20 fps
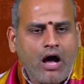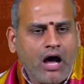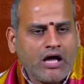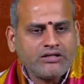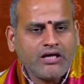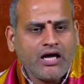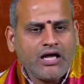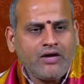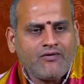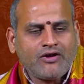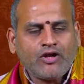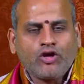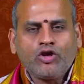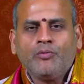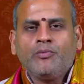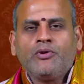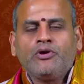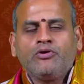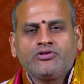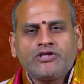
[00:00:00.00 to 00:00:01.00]
ఆదాయ వనరులు
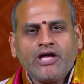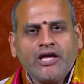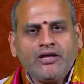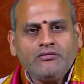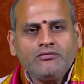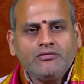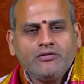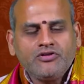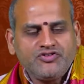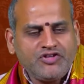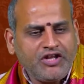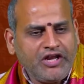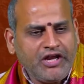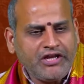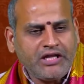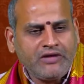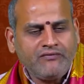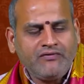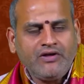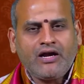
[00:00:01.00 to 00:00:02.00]
పెరుగుతాయి సినీ
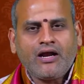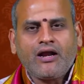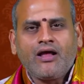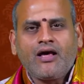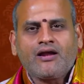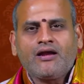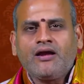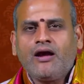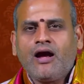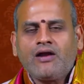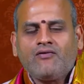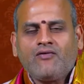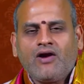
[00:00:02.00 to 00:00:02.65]
టీవీ కళారంగాల